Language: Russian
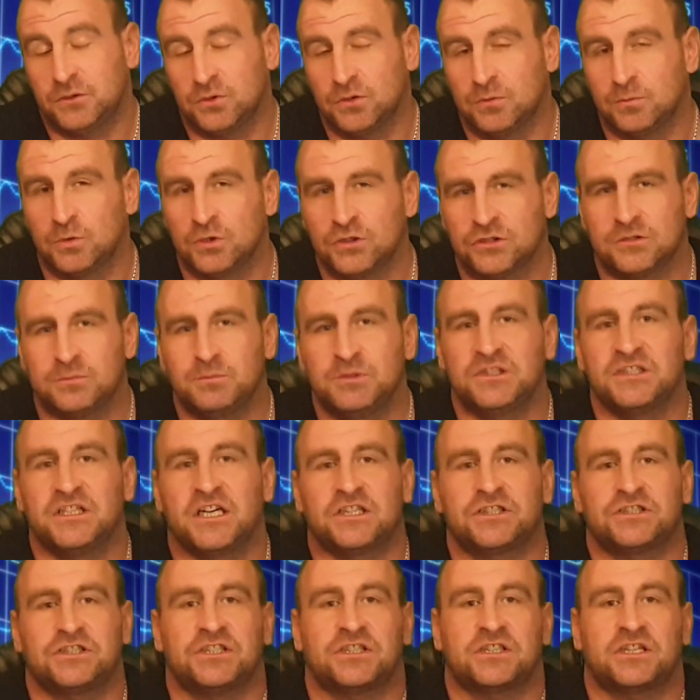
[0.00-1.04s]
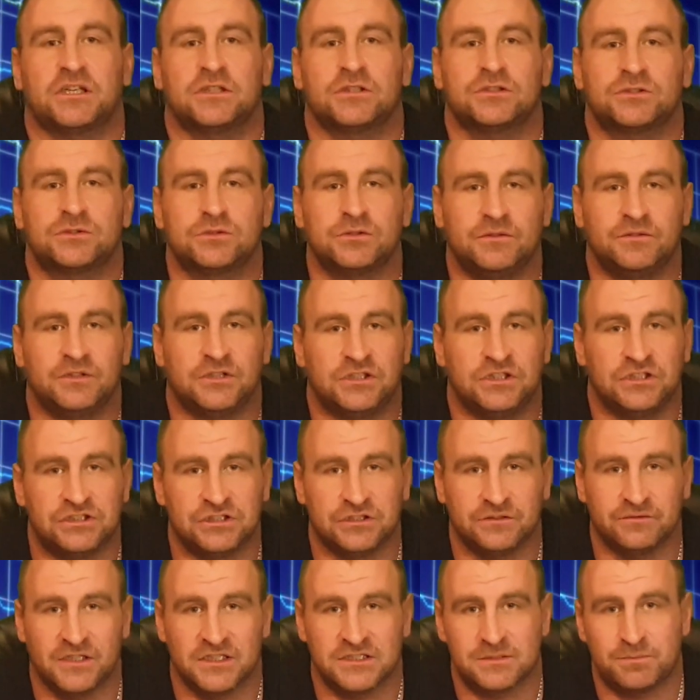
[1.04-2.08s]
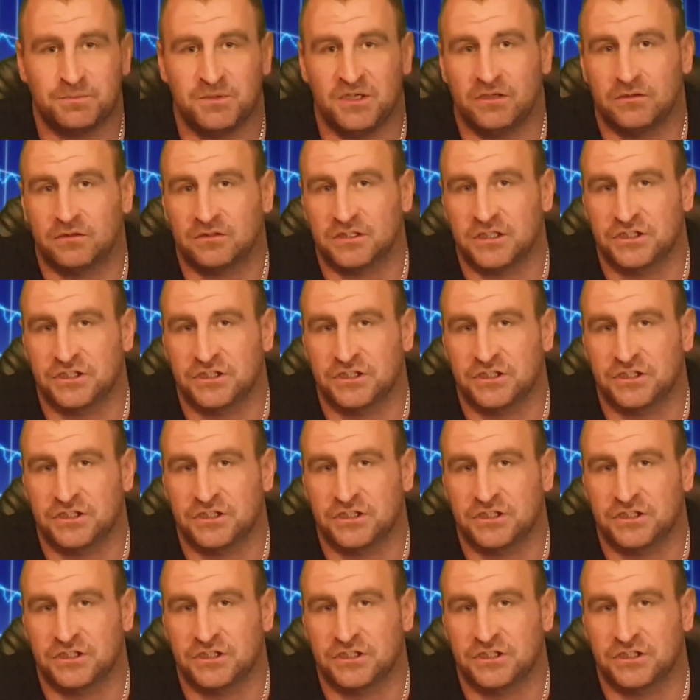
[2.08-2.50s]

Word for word: то, может быть, даже и к концу 2021,